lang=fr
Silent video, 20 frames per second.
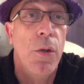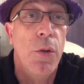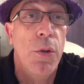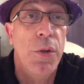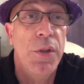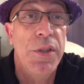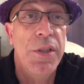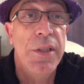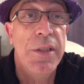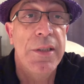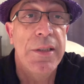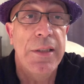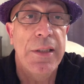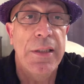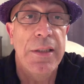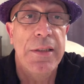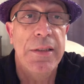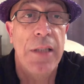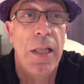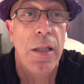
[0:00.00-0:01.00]
Le 10
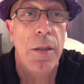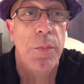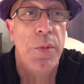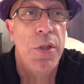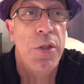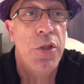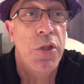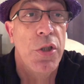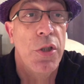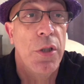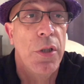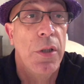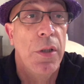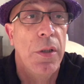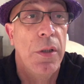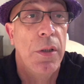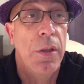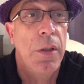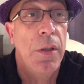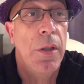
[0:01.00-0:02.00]
Crystal Beach,
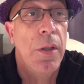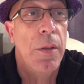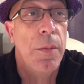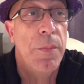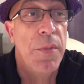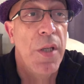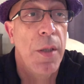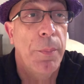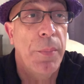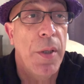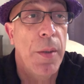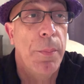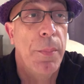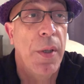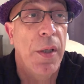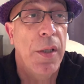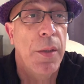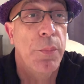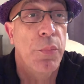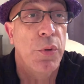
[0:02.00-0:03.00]
Bien
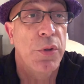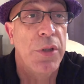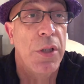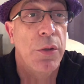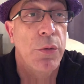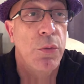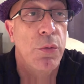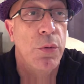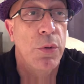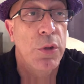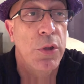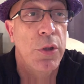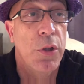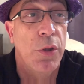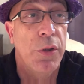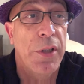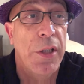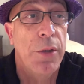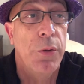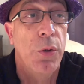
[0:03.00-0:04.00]
préparé pour cette course,
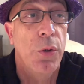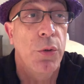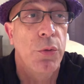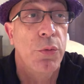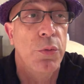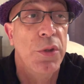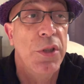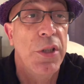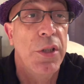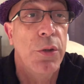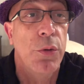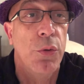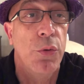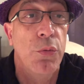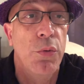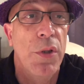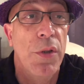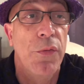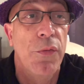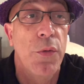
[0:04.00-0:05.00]
l'entraîneur nous dit que
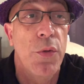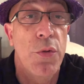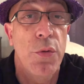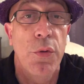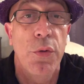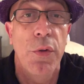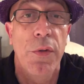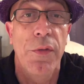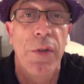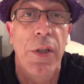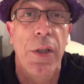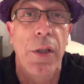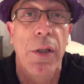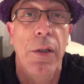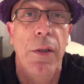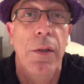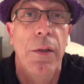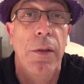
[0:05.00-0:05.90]
tous les feux sont au vert.